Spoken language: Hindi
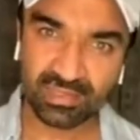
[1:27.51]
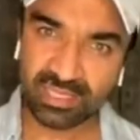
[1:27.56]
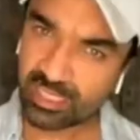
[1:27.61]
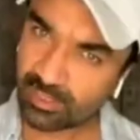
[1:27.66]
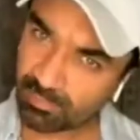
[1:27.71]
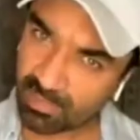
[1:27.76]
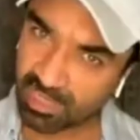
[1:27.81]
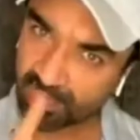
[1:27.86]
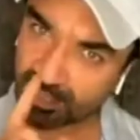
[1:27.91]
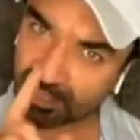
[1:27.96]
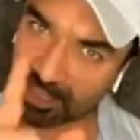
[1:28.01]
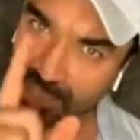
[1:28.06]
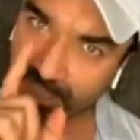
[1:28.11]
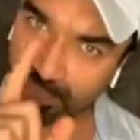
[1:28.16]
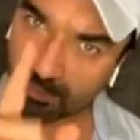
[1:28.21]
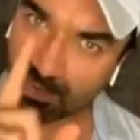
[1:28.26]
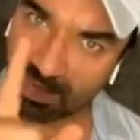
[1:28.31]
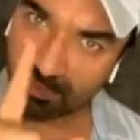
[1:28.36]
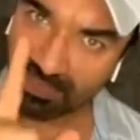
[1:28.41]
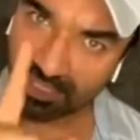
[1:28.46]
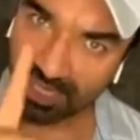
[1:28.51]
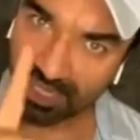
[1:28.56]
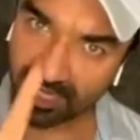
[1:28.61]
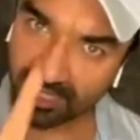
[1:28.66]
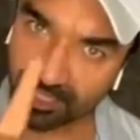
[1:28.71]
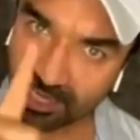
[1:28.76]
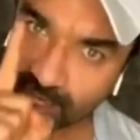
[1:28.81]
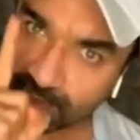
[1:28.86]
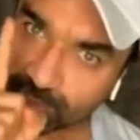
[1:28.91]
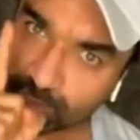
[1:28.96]
इस बात का जवाब
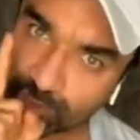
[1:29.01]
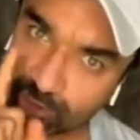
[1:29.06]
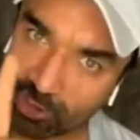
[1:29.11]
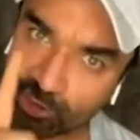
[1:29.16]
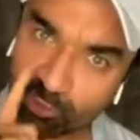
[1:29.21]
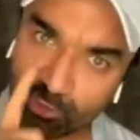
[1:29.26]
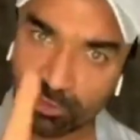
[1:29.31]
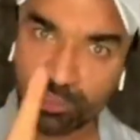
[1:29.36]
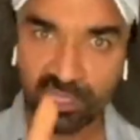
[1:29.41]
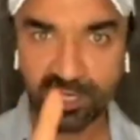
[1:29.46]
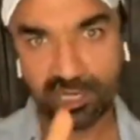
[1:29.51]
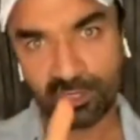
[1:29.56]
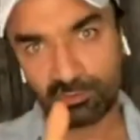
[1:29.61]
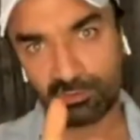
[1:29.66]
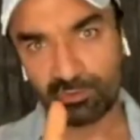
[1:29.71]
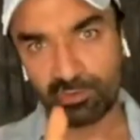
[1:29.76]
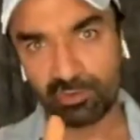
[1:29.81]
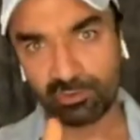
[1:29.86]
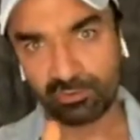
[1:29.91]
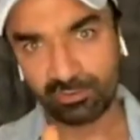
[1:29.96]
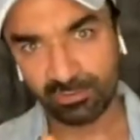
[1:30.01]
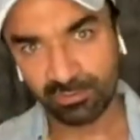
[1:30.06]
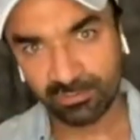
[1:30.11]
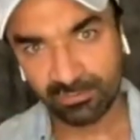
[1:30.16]
एजाज खान को जरूर देना तुम लोग